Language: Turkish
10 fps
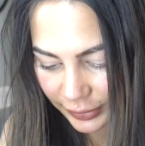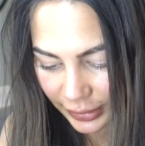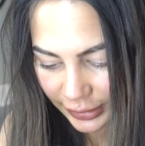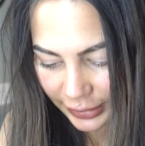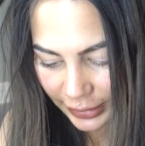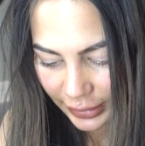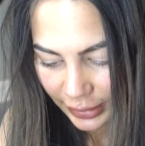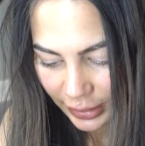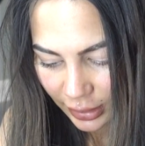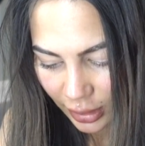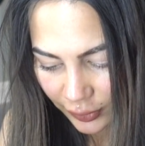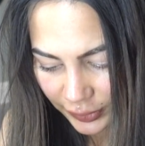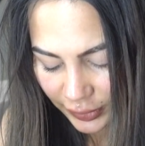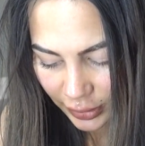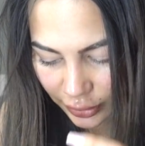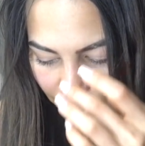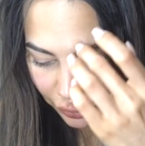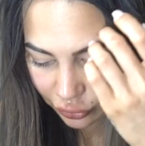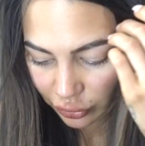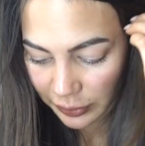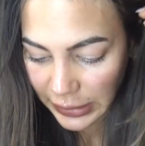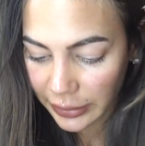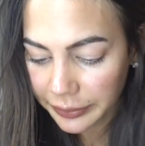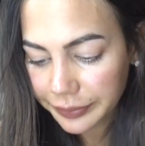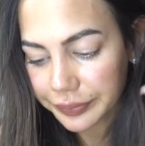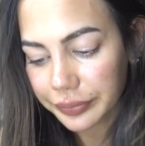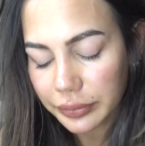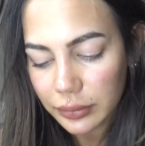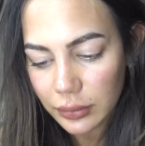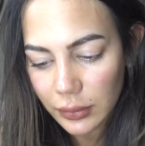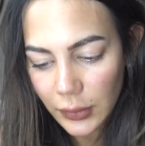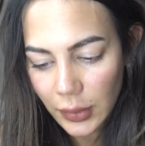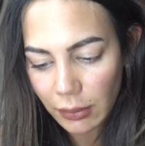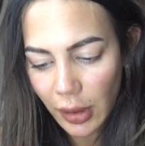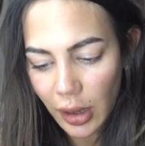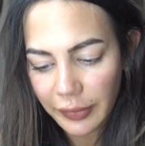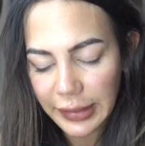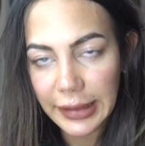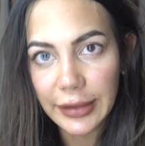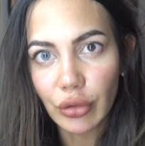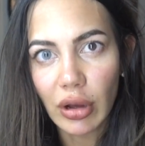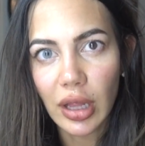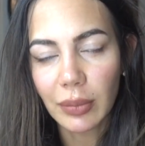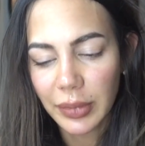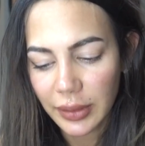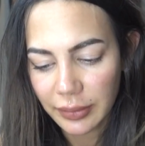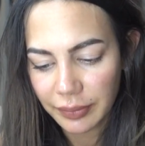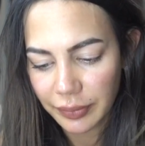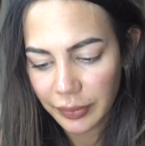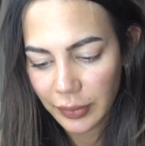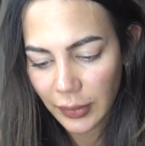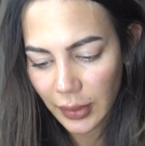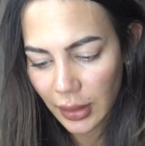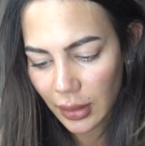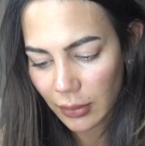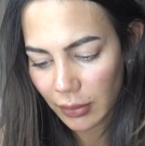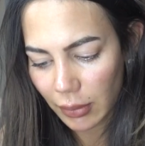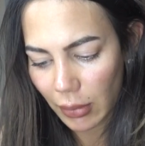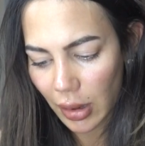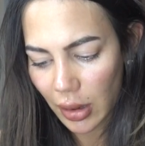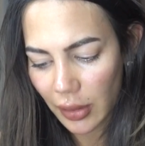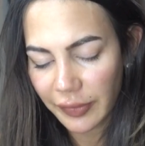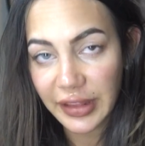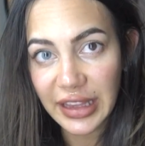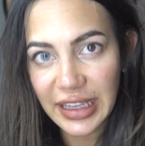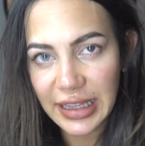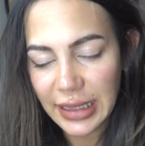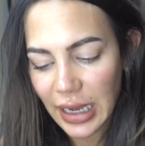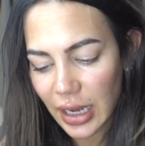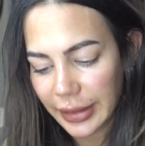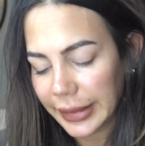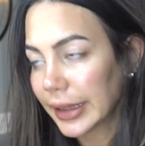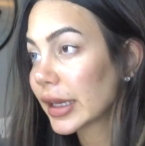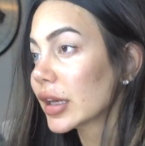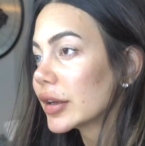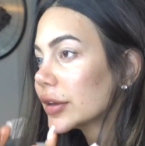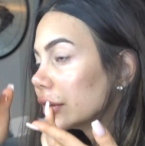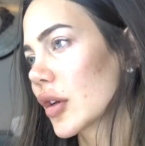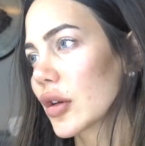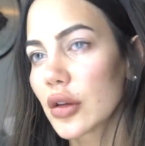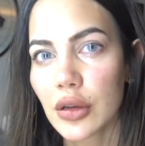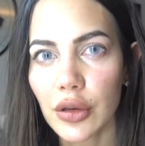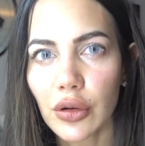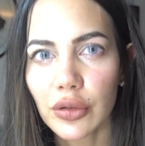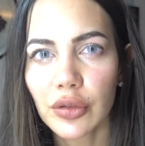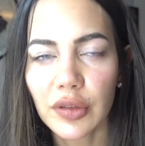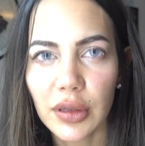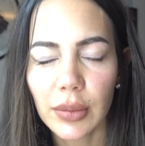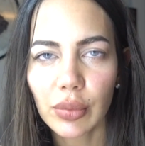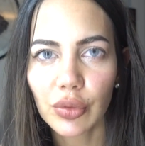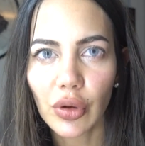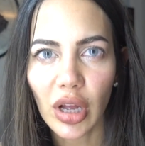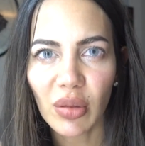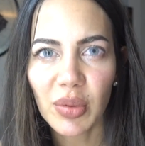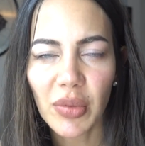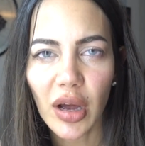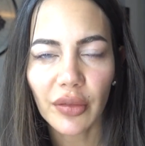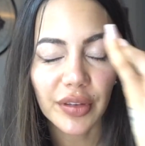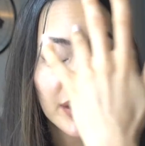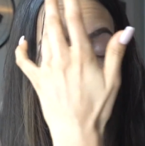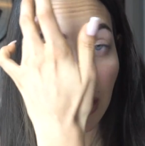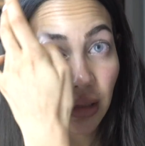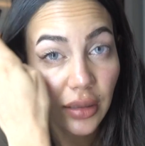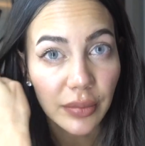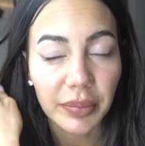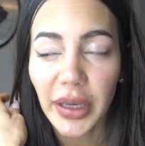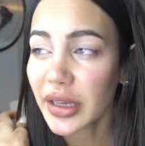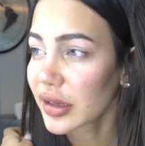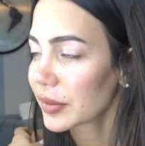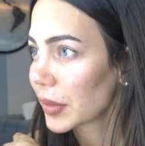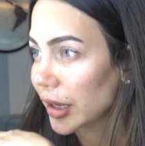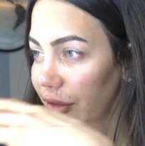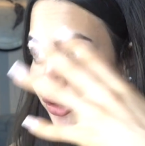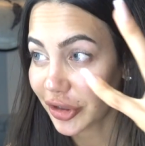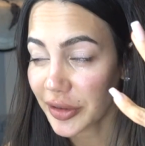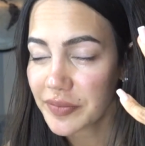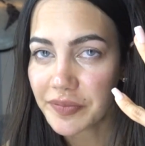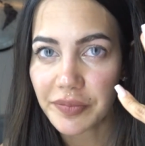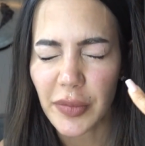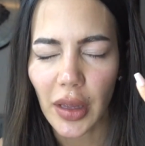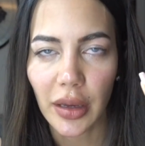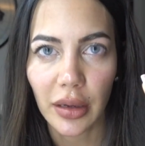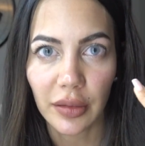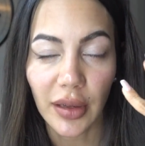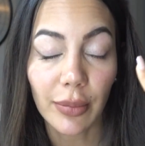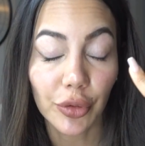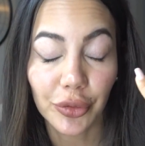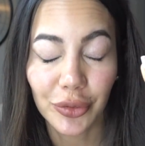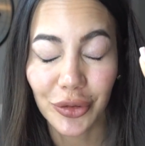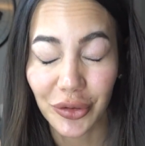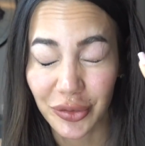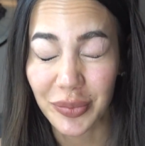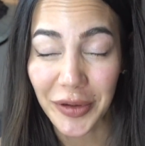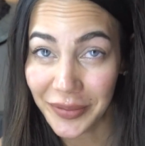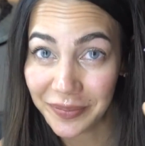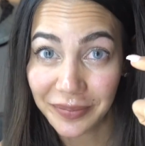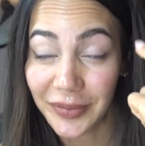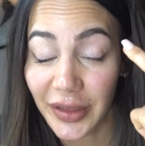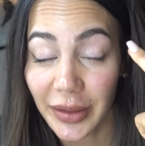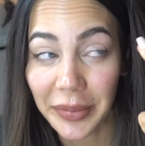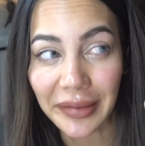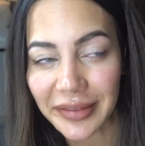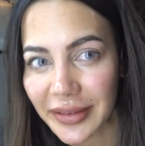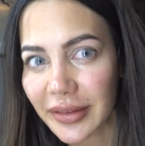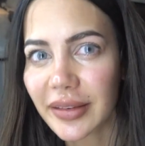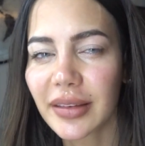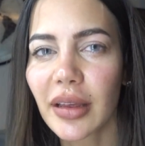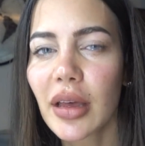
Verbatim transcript: bana hani. Avatar gözü gibi. Maviliği. Doğal bir mavi değil yani. E, gördüğünüz gibi bu doğal bir mavi değil. Pek bence. E, tam oturdu gözümü. Hmm, ne demezsiniz.